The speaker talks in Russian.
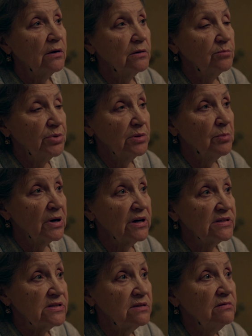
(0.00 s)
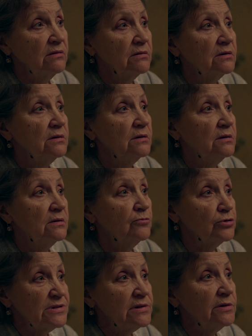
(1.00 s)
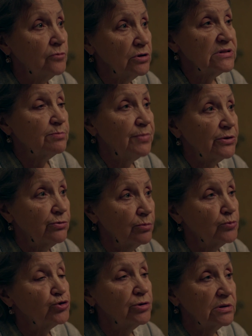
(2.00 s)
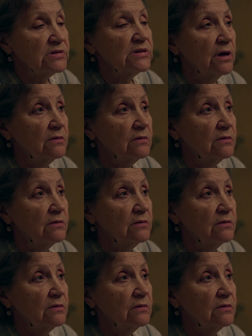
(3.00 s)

угу. был магазин, и возле него потом уже...